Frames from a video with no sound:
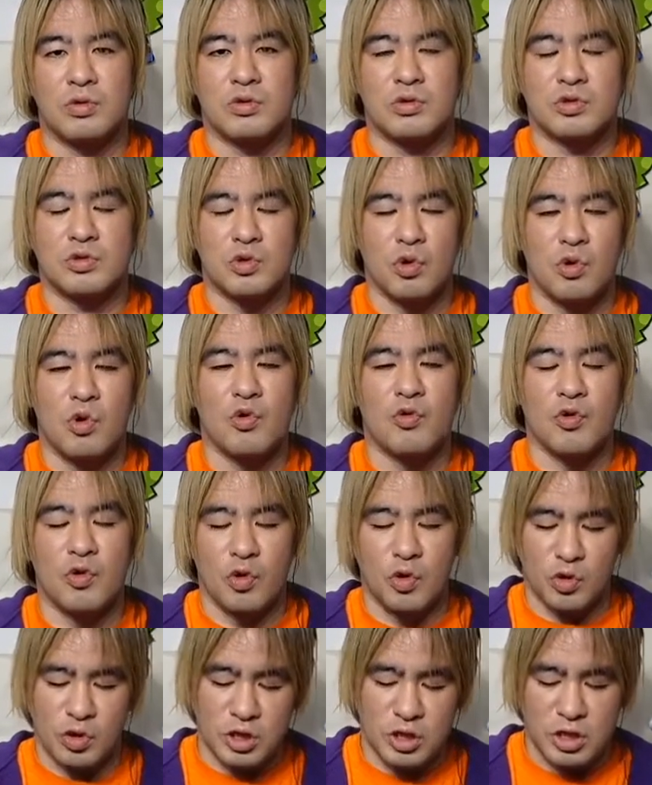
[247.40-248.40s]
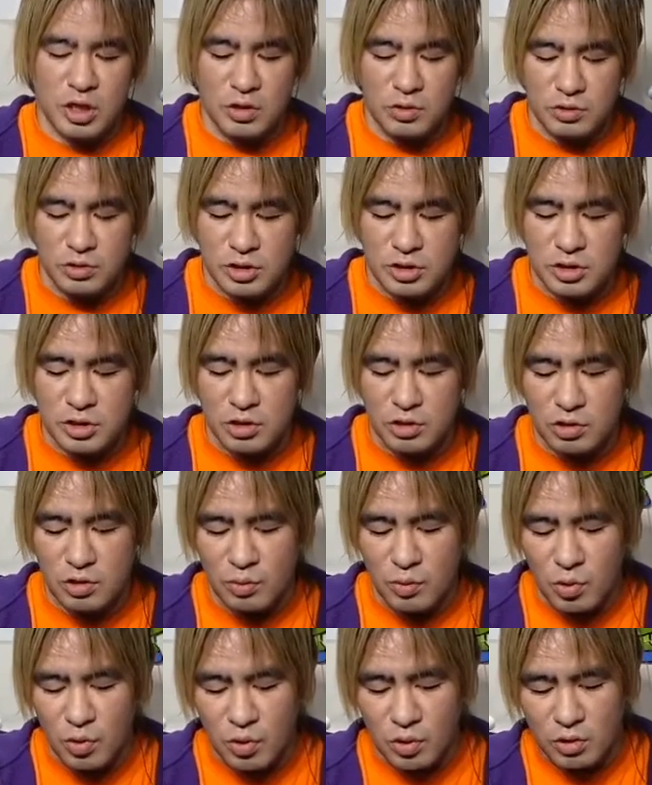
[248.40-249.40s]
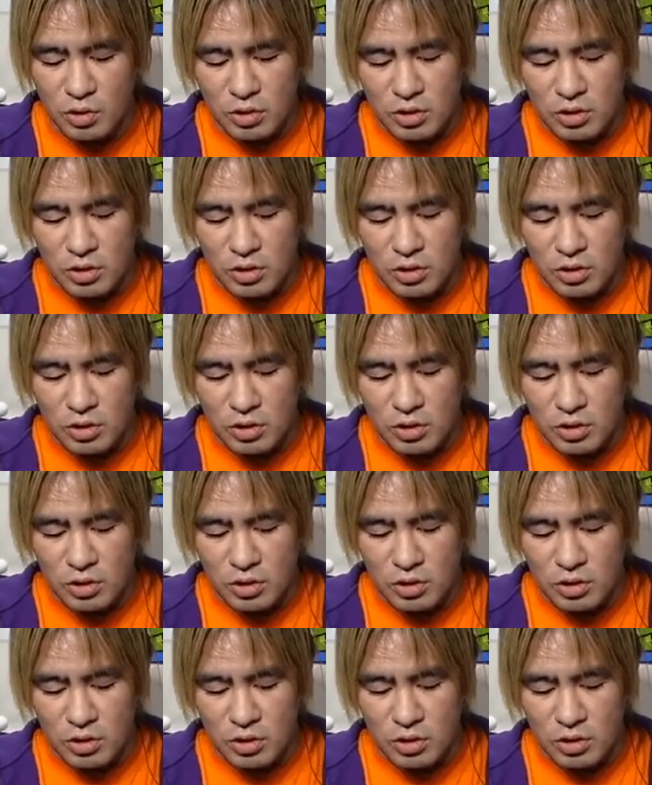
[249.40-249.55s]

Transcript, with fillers: 相互フォローにしてるんですけれども、